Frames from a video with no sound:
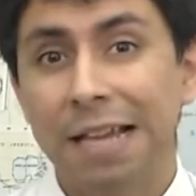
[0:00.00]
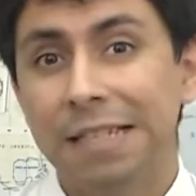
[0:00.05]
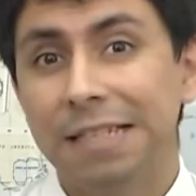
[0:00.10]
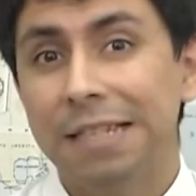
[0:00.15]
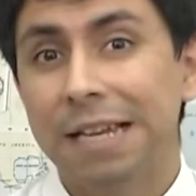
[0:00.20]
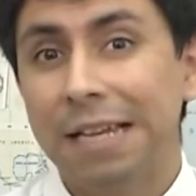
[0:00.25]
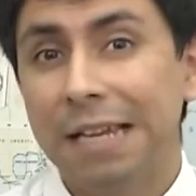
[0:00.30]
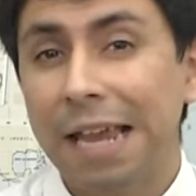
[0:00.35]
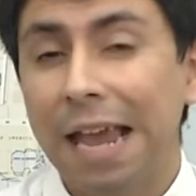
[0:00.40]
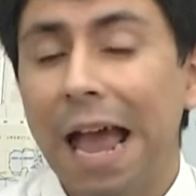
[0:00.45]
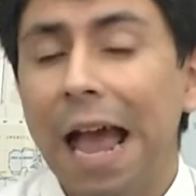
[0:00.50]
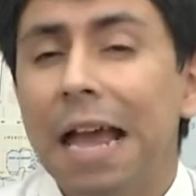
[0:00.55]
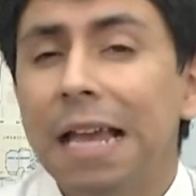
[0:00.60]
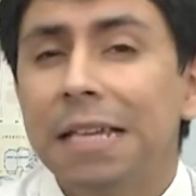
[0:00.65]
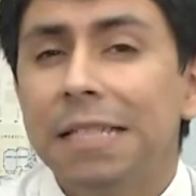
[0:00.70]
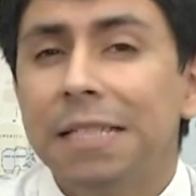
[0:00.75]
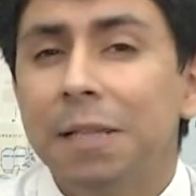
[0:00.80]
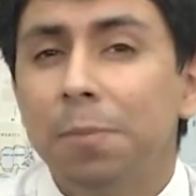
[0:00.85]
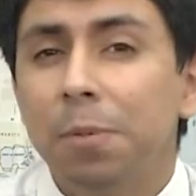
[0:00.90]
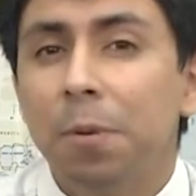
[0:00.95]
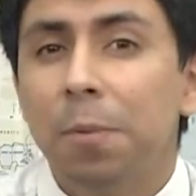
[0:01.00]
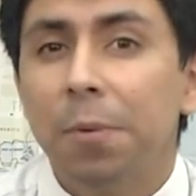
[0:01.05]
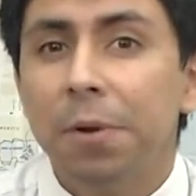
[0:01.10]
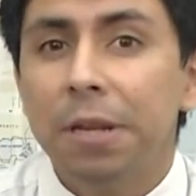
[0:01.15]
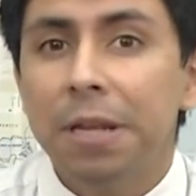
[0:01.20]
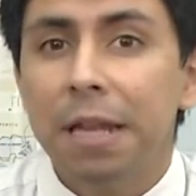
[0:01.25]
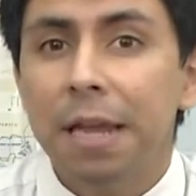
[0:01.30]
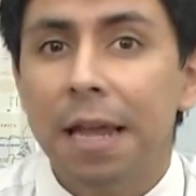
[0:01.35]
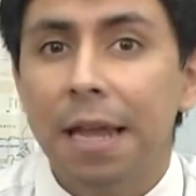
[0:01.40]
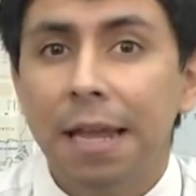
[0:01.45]
ya que aquí se
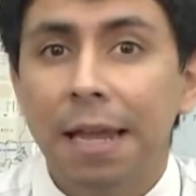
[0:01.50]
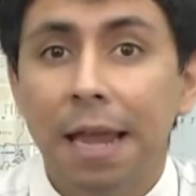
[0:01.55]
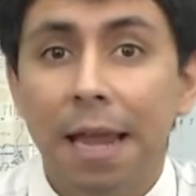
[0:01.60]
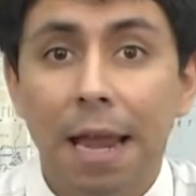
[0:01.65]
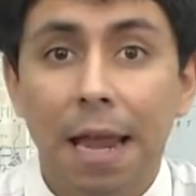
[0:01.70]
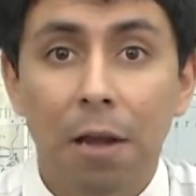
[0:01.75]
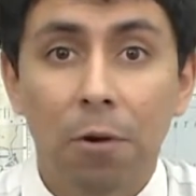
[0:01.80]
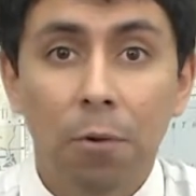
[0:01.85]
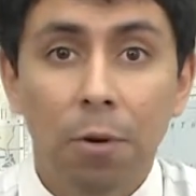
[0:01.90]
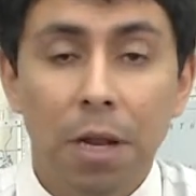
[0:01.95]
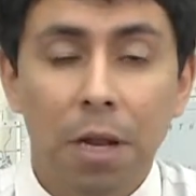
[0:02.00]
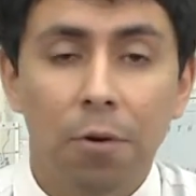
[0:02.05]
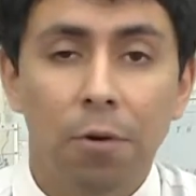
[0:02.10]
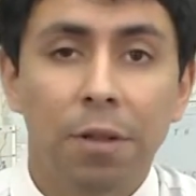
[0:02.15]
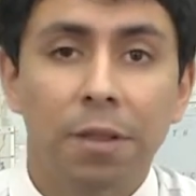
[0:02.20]
proponía que el único